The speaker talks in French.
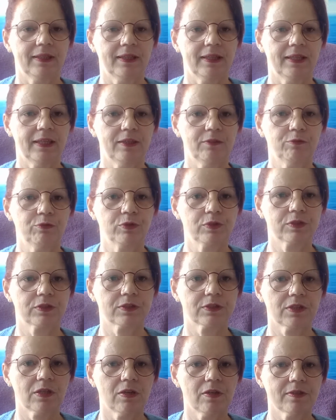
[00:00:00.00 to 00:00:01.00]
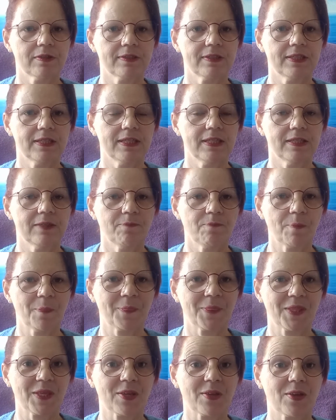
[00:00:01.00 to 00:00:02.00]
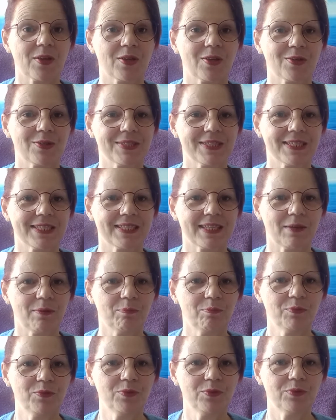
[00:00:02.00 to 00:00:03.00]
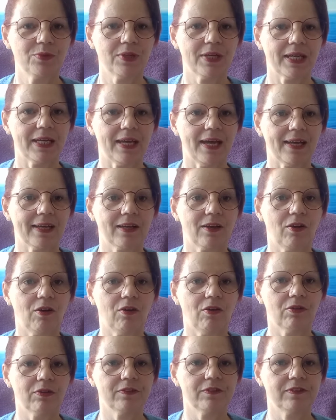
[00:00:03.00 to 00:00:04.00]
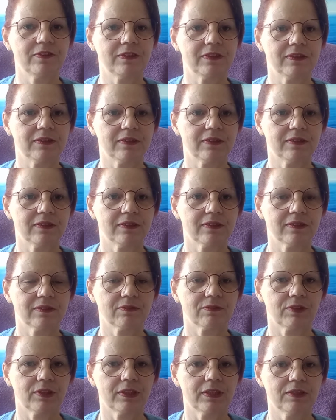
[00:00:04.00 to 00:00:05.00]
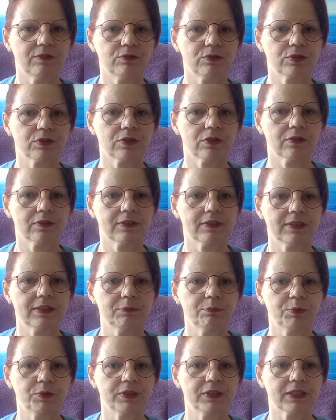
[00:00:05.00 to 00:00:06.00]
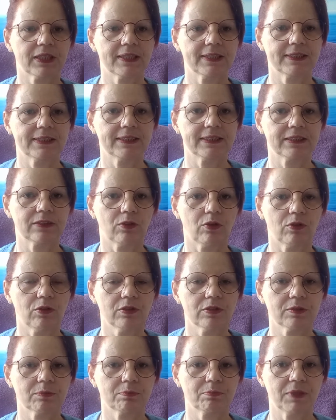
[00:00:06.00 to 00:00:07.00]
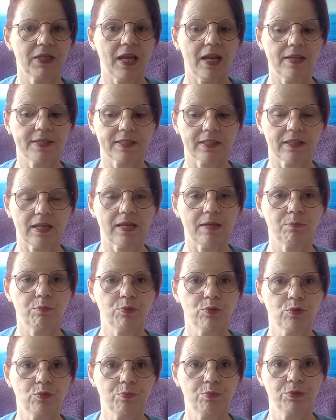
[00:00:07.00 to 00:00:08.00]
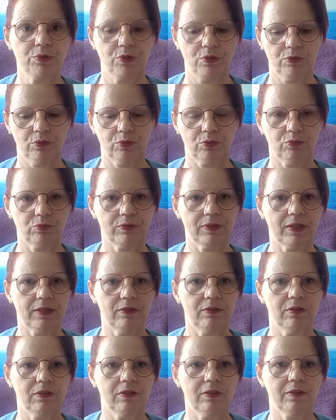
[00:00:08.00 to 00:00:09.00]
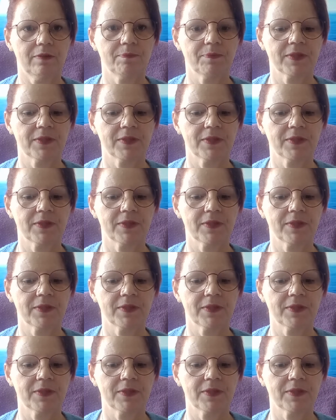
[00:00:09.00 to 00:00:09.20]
Et vous sentez que cet amour a grandi. Vous voyez, vous sentez une petite résistance, mais elle est beaucoup plus grande que tout à l'heure.